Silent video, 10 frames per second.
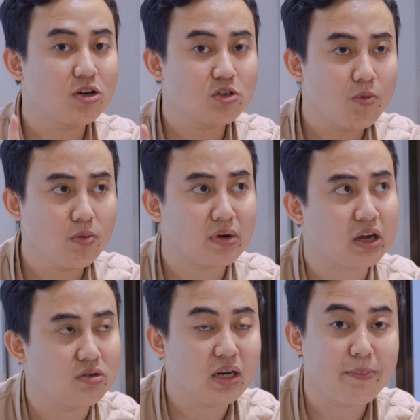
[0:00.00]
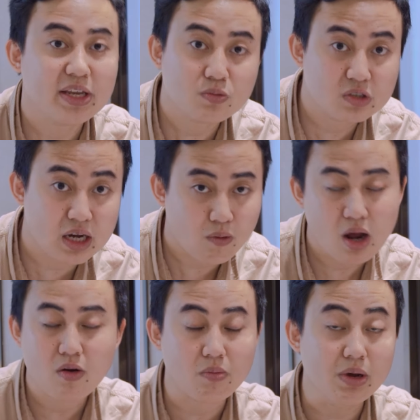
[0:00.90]
con robot mà kiểu như là mấy chục
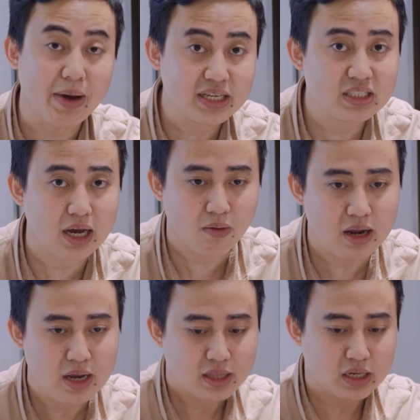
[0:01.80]
triệu á hoặc mười mấy triệu á